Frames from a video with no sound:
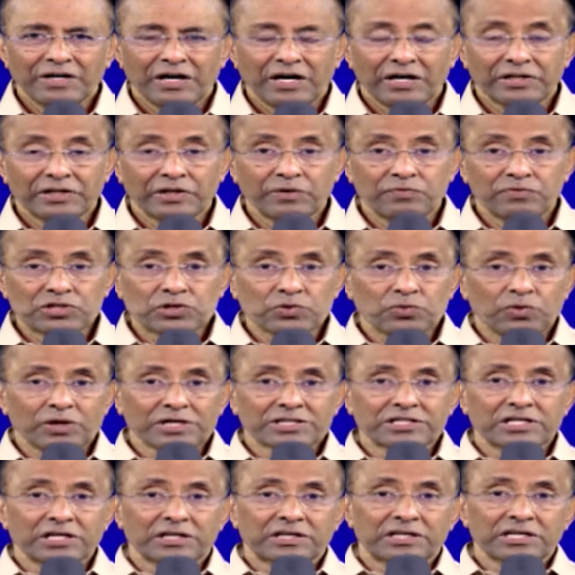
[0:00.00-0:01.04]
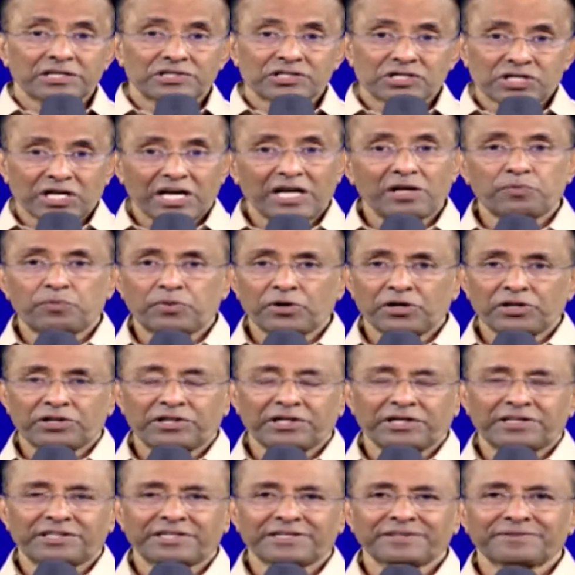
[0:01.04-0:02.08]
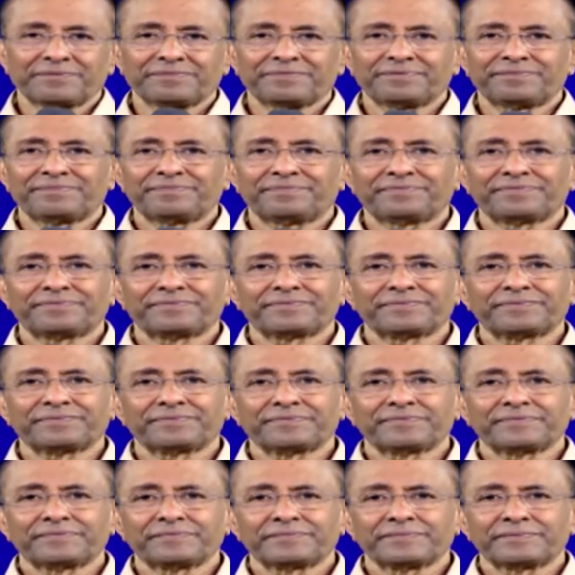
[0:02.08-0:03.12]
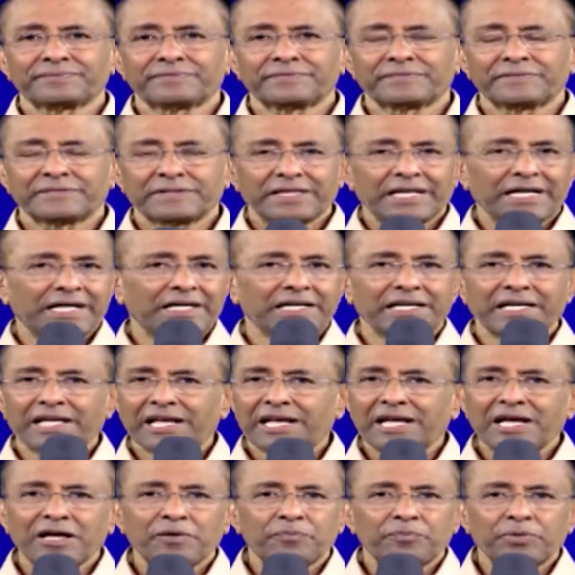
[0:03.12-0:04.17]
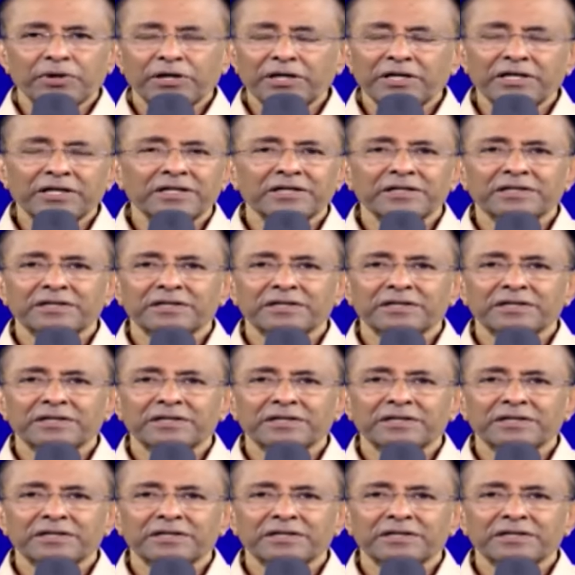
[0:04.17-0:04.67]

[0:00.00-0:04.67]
அந்த விசுவாசத்தை செயல்படுத்திட்டு இன்றைக்கி நிறைய பேர்